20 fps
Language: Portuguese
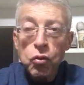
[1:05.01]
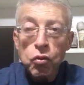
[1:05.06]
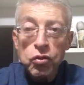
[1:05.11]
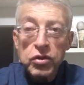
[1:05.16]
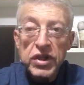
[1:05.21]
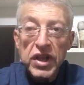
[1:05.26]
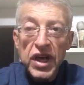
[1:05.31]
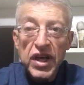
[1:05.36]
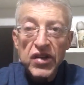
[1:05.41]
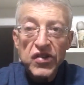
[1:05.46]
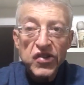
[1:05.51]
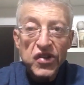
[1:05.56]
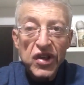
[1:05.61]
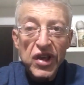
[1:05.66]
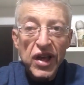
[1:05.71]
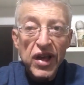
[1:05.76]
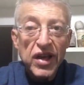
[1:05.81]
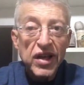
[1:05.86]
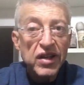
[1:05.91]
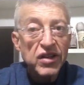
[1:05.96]
O 10
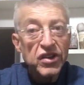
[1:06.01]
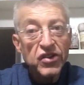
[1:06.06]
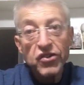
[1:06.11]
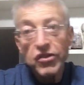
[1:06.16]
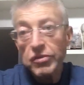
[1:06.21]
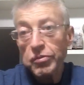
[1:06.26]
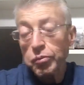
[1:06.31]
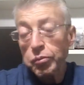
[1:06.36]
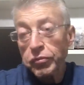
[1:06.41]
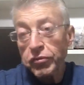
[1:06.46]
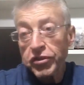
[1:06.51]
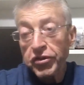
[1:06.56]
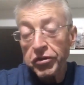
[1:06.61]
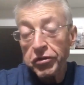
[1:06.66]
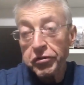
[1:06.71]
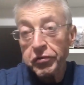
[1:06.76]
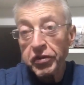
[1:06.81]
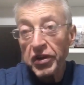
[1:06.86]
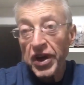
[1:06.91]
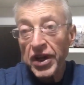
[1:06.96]
que é
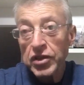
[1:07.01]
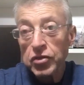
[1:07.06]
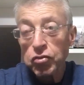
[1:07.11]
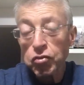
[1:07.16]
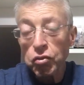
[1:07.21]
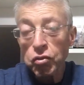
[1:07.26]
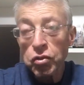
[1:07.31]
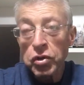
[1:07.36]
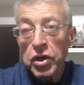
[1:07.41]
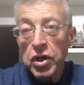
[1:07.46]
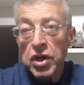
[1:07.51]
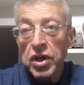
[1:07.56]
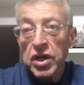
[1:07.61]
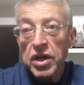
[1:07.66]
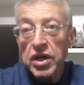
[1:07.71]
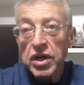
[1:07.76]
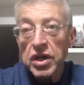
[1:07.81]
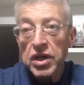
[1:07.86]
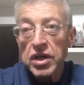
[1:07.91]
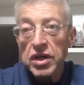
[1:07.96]
de fato
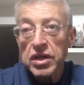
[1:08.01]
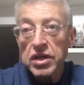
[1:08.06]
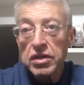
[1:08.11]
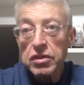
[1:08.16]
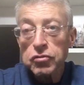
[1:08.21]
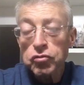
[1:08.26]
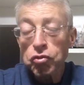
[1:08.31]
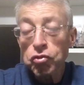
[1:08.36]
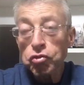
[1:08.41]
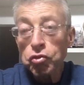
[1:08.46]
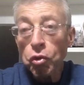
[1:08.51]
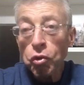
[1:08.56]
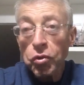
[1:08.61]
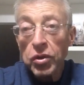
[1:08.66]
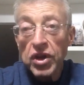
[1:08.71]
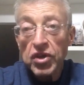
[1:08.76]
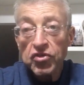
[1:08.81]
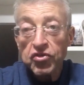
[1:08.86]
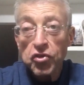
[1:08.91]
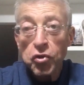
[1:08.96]
uh, do
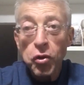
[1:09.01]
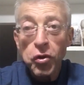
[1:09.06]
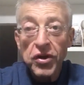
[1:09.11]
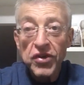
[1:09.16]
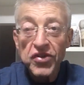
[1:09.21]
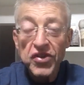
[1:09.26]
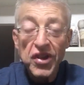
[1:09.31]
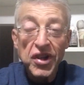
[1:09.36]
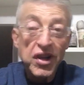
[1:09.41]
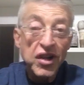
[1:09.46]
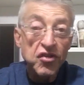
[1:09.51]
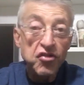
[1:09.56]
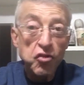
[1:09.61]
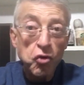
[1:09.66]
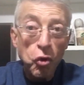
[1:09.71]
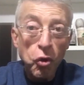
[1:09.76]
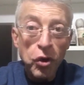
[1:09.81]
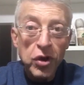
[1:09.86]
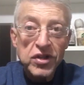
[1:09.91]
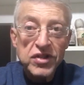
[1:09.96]
Douglas Costa nas
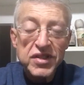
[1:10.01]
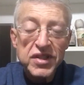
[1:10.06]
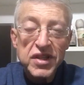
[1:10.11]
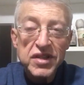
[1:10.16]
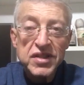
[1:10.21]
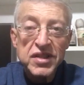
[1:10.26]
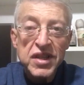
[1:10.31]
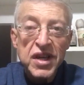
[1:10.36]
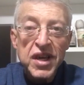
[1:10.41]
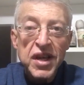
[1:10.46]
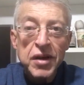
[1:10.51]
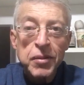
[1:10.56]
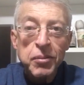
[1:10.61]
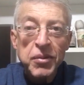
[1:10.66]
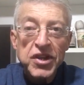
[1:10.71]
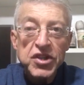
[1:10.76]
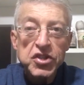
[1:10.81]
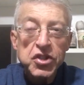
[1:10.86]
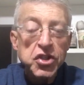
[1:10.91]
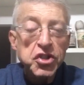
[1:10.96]
costas,
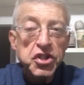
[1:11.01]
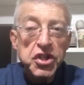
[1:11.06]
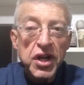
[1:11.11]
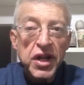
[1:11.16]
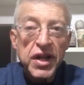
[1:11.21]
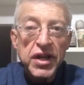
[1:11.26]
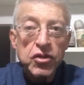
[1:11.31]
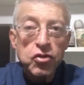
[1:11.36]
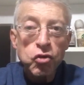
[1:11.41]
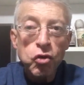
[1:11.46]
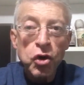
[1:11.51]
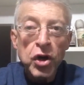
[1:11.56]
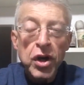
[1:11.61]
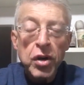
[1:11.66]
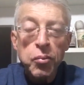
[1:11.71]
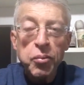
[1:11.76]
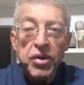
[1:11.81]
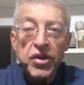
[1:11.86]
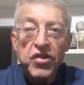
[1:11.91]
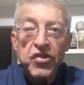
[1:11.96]
mas de direito
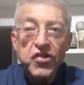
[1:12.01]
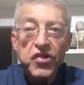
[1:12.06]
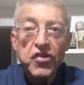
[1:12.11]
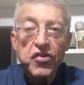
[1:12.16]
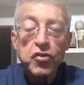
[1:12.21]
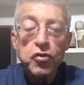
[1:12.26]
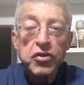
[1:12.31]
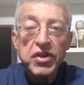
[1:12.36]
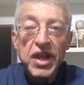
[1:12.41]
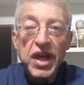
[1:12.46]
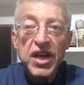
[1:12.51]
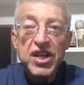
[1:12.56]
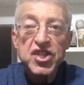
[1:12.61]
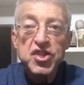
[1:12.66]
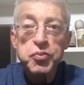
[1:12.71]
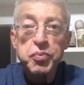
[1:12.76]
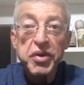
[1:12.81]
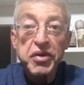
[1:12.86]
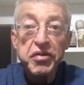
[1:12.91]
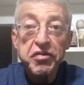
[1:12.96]
preciso
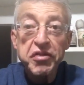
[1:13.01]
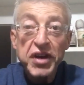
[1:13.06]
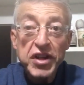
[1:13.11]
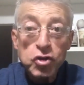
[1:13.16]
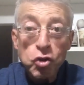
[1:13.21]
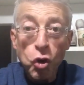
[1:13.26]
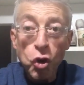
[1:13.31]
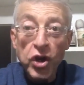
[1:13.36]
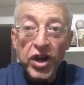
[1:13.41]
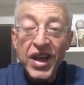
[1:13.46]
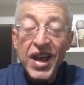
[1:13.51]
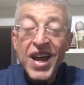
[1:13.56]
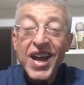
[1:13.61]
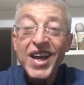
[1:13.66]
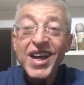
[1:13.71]
10 pifador.